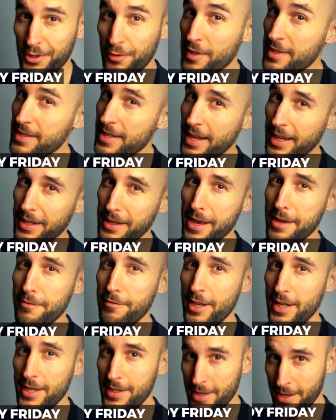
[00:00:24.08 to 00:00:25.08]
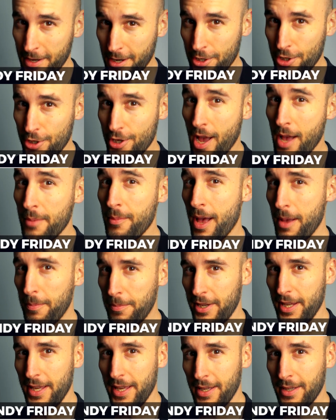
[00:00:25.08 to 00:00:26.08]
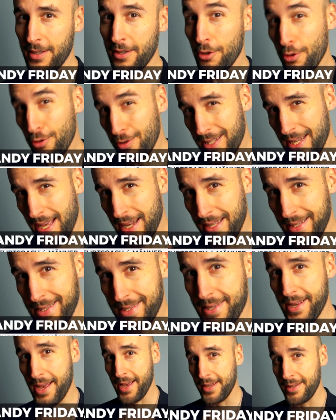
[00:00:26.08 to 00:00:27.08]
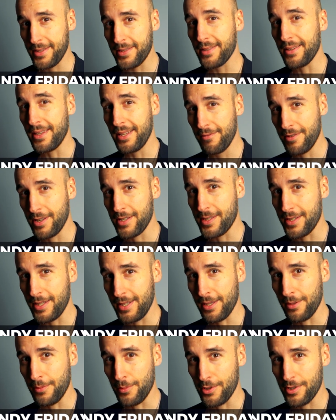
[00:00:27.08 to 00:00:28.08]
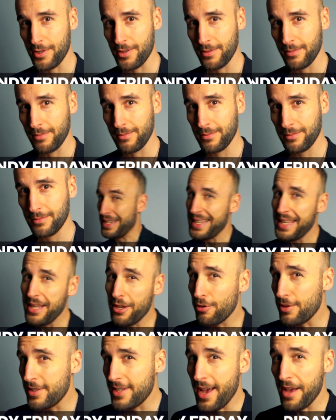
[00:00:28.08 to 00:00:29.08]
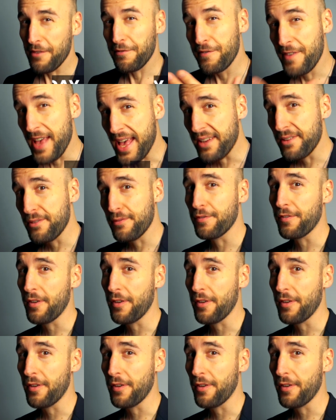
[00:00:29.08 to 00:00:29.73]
Du wirst ein klein wenig deiner Scham ablegen und deine Zeit investieren müssen. Und hier und da werden